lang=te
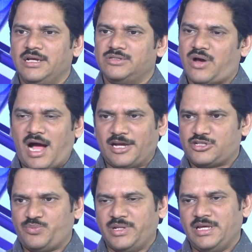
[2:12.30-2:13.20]
సో
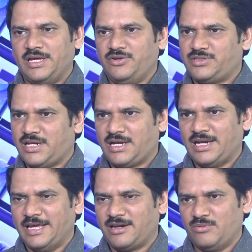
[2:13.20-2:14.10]
ఆగస్టు పదిహేను చాలా
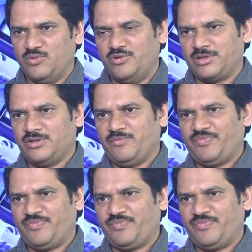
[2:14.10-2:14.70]
క్లియర్ ముహూర్తం